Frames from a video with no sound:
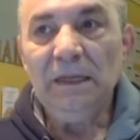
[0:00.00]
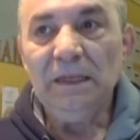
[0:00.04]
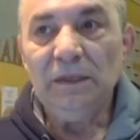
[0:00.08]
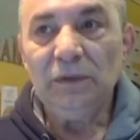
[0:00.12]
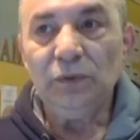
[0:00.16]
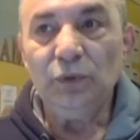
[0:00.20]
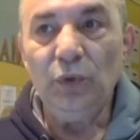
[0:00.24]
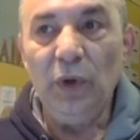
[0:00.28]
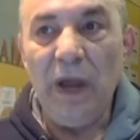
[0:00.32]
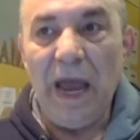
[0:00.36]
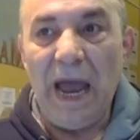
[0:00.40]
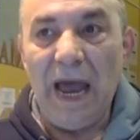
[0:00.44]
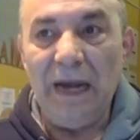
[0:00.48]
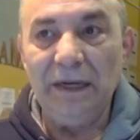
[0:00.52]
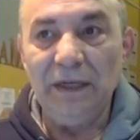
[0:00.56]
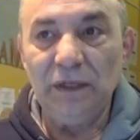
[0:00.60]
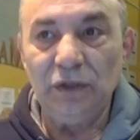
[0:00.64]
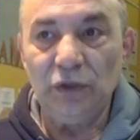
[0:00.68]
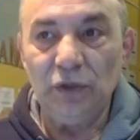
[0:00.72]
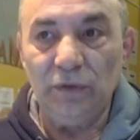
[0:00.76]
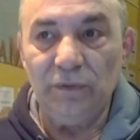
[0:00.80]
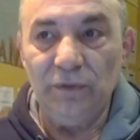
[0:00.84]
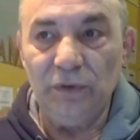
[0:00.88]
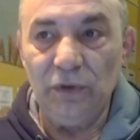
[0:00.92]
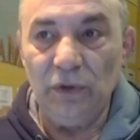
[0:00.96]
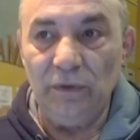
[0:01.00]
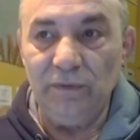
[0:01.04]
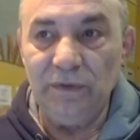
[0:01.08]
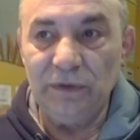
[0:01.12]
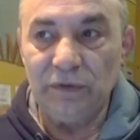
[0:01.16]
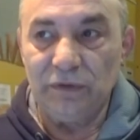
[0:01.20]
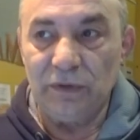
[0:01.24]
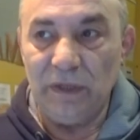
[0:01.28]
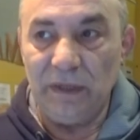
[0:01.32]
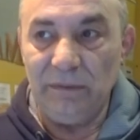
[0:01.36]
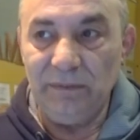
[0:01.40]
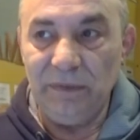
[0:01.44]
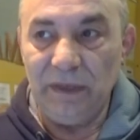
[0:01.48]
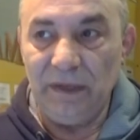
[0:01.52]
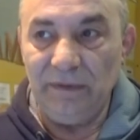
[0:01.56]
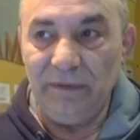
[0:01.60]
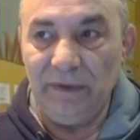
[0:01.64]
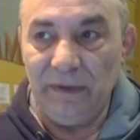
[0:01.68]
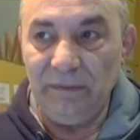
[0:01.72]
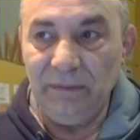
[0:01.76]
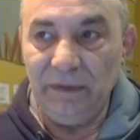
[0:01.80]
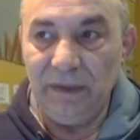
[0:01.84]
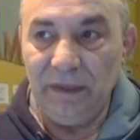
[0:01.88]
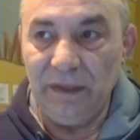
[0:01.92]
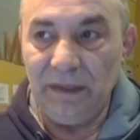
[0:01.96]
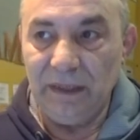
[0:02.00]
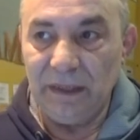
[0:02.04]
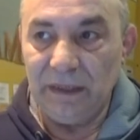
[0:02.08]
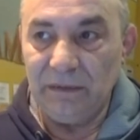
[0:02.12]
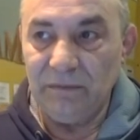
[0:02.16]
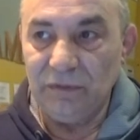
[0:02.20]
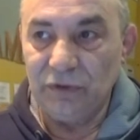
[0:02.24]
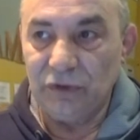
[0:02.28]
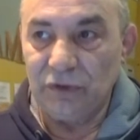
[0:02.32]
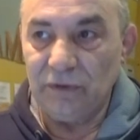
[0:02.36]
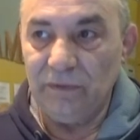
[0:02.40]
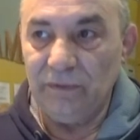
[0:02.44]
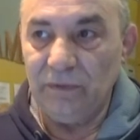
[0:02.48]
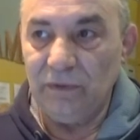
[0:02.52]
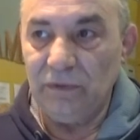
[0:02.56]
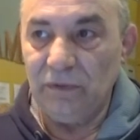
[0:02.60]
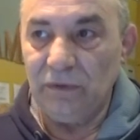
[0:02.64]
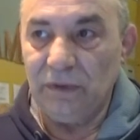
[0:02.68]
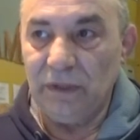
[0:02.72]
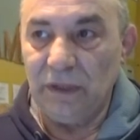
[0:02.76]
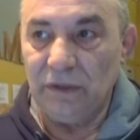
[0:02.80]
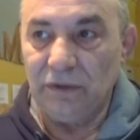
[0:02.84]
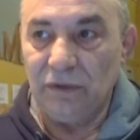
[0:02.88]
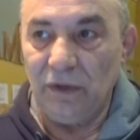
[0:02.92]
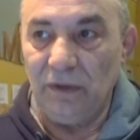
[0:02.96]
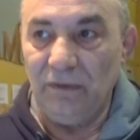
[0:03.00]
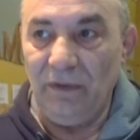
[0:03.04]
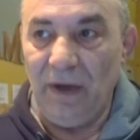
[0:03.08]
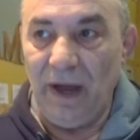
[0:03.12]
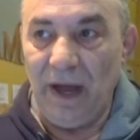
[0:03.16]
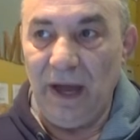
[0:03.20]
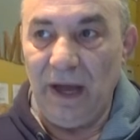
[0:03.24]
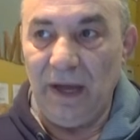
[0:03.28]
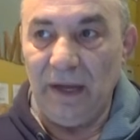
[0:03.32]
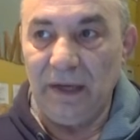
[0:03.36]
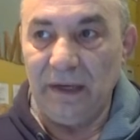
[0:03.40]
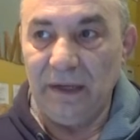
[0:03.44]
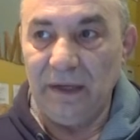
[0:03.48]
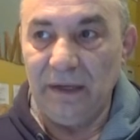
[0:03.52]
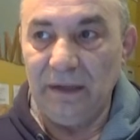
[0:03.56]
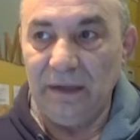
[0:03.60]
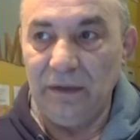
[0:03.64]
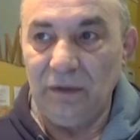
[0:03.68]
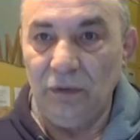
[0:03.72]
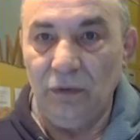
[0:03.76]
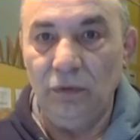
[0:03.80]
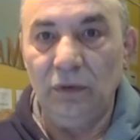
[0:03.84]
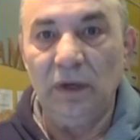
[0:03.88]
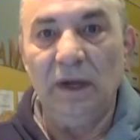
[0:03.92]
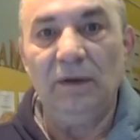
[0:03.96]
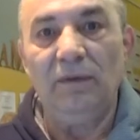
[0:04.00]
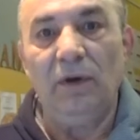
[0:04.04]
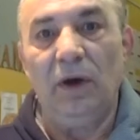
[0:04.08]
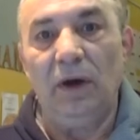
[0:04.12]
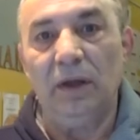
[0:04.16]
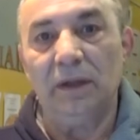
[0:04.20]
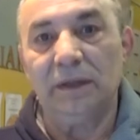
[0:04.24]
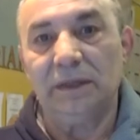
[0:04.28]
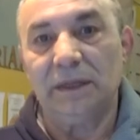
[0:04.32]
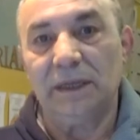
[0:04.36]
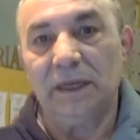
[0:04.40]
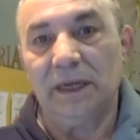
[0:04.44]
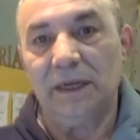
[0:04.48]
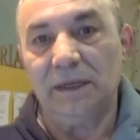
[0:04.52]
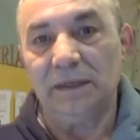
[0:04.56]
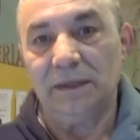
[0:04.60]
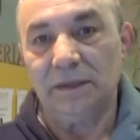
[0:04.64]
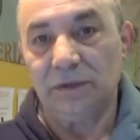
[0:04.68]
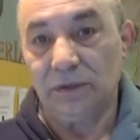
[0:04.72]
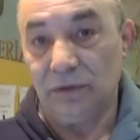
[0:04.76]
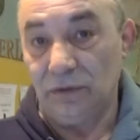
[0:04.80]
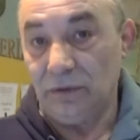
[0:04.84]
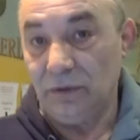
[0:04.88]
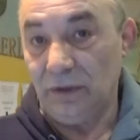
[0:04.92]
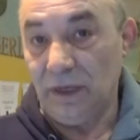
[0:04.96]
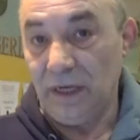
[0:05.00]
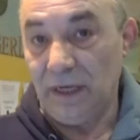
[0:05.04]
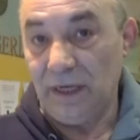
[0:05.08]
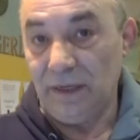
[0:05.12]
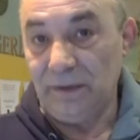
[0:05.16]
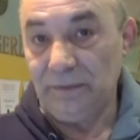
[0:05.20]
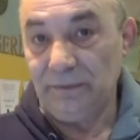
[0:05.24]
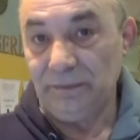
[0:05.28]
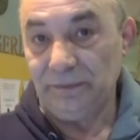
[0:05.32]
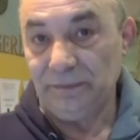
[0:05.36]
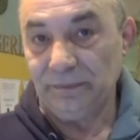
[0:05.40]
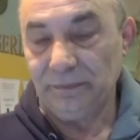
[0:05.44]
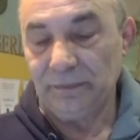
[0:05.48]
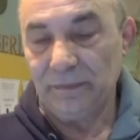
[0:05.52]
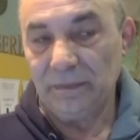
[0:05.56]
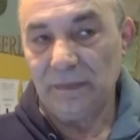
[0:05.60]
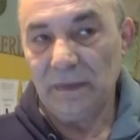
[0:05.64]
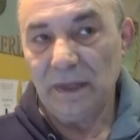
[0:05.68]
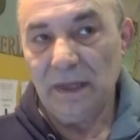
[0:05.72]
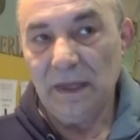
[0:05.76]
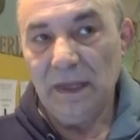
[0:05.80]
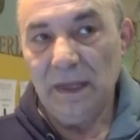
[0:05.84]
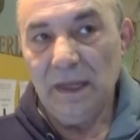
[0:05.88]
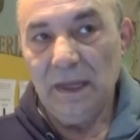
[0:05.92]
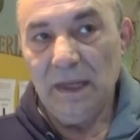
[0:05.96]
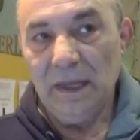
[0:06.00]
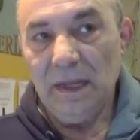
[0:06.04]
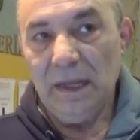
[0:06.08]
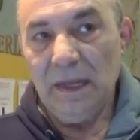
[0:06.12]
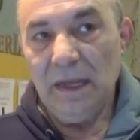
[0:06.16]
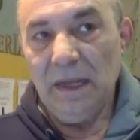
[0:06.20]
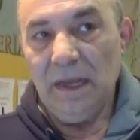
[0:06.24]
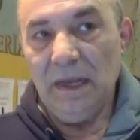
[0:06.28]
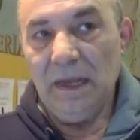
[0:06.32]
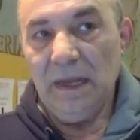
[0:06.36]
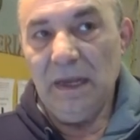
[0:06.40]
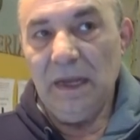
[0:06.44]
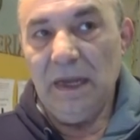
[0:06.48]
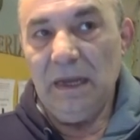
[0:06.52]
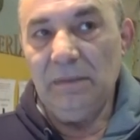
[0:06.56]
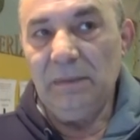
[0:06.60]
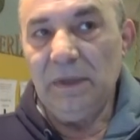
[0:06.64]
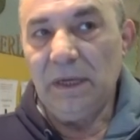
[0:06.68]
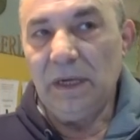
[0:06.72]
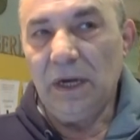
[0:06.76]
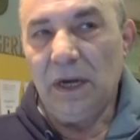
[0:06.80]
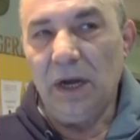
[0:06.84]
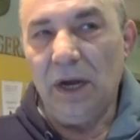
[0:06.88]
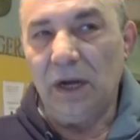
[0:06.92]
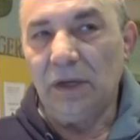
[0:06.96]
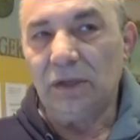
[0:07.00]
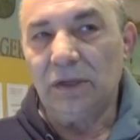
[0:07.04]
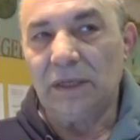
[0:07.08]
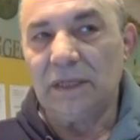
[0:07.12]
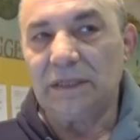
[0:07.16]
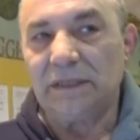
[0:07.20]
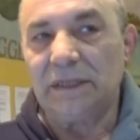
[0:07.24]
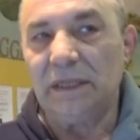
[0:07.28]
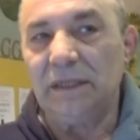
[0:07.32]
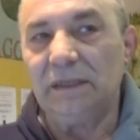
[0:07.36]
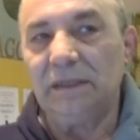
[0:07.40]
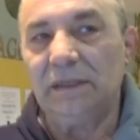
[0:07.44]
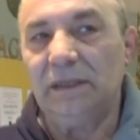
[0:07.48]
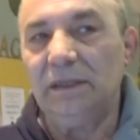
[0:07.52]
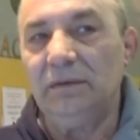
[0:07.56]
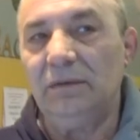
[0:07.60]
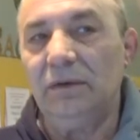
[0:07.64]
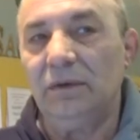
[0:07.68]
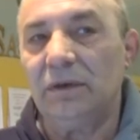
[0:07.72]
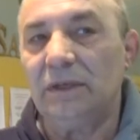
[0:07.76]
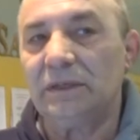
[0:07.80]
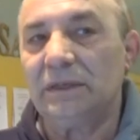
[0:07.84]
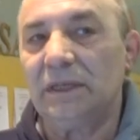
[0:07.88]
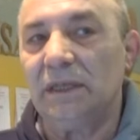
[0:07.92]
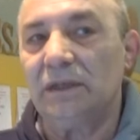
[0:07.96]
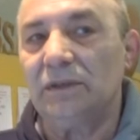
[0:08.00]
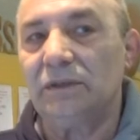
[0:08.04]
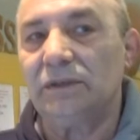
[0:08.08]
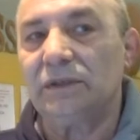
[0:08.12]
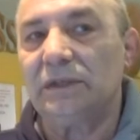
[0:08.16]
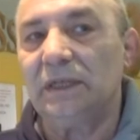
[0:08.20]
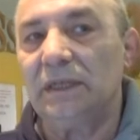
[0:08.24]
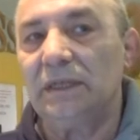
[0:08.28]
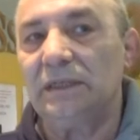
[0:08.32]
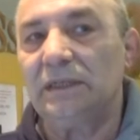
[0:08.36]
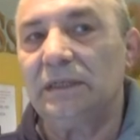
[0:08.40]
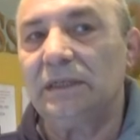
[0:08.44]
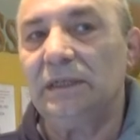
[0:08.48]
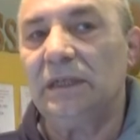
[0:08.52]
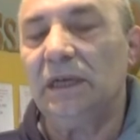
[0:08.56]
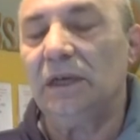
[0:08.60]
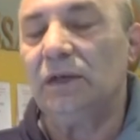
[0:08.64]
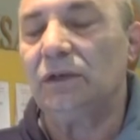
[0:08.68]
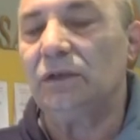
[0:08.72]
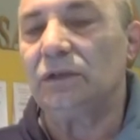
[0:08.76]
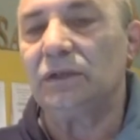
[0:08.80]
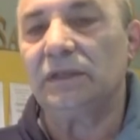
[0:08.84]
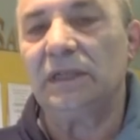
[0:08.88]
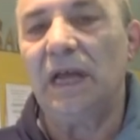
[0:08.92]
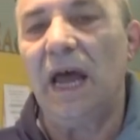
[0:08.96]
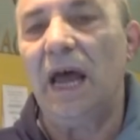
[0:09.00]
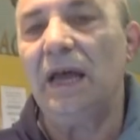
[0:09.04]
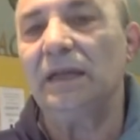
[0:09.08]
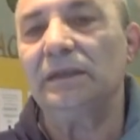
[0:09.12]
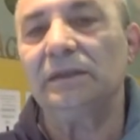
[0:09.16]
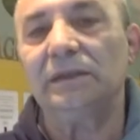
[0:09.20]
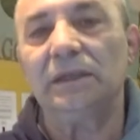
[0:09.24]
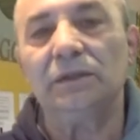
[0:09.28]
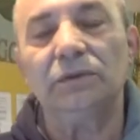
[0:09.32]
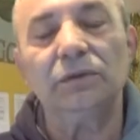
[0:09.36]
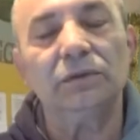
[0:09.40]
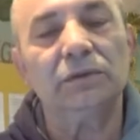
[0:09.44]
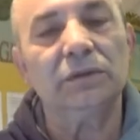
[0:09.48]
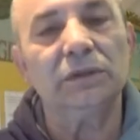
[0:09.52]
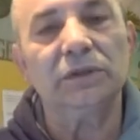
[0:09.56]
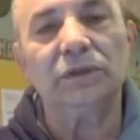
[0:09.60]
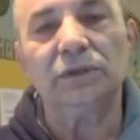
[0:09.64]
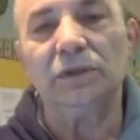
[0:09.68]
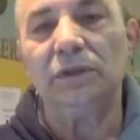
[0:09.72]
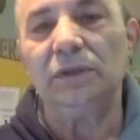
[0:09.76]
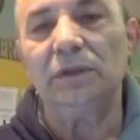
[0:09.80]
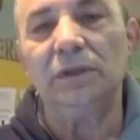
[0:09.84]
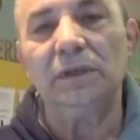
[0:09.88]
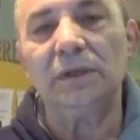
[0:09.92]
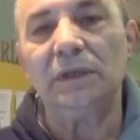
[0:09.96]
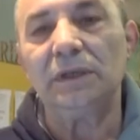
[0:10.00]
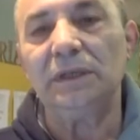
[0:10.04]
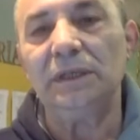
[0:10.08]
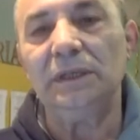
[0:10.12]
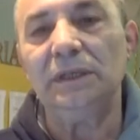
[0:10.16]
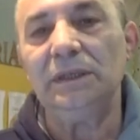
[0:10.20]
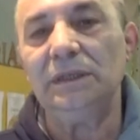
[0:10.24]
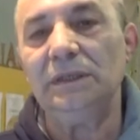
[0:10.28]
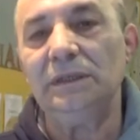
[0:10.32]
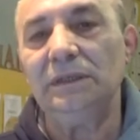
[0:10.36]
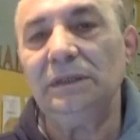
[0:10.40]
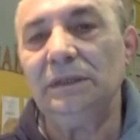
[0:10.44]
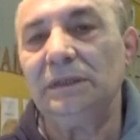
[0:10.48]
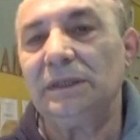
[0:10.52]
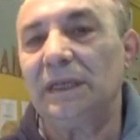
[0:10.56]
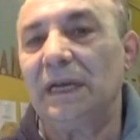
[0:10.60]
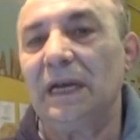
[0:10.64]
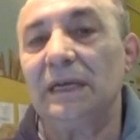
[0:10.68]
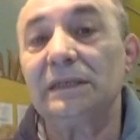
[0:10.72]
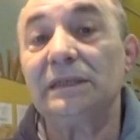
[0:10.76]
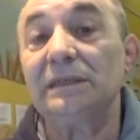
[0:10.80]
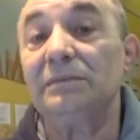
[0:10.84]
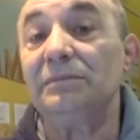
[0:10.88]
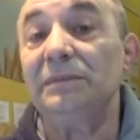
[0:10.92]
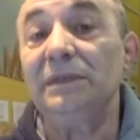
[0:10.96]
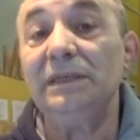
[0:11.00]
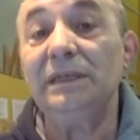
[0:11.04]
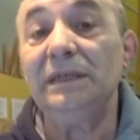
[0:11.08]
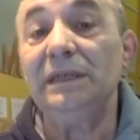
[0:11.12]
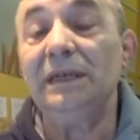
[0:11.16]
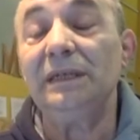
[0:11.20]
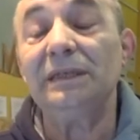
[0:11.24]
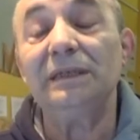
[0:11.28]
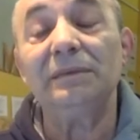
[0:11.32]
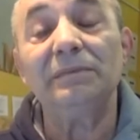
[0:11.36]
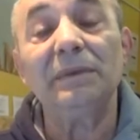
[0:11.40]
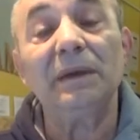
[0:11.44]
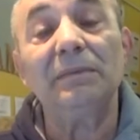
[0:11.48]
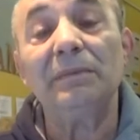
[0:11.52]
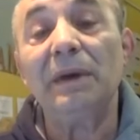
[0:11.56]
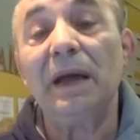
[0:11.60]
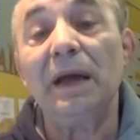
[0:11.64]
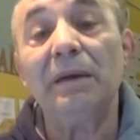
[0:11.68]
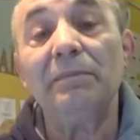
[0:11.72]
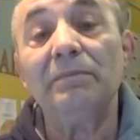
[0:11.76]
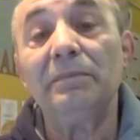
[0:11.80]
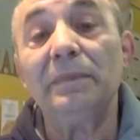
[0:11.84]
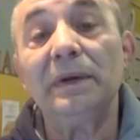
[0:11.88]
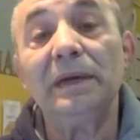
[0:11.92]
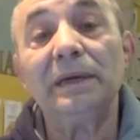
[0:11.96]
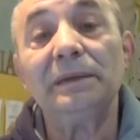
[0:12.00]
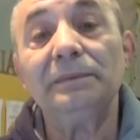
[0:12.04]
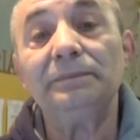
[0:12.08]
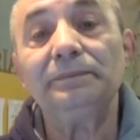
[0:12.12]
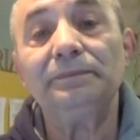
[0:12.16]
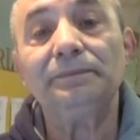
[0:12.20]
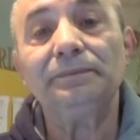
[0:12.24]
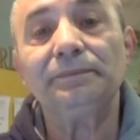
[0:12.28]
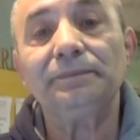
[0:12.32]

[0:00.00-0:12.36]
Due anni dove io ho visto la mia famiglia che mi sono venuti a trovare una volta sola. E mi ricordo che sentivo questa nostalgia costante tutti i giorni di casa mia, di mia mamma,